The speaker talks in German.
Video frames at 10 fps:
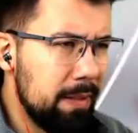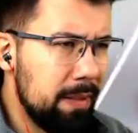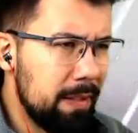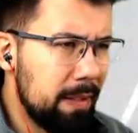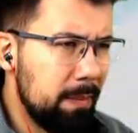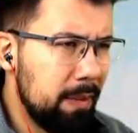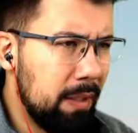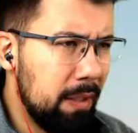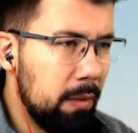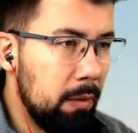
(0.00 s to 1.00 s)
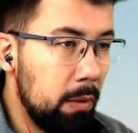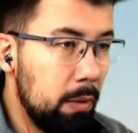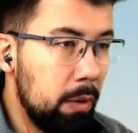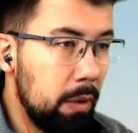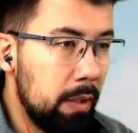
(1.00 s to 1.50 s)
Es gibt... Oh
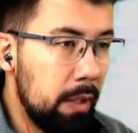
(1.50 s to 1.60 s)
Gott, nein, nein,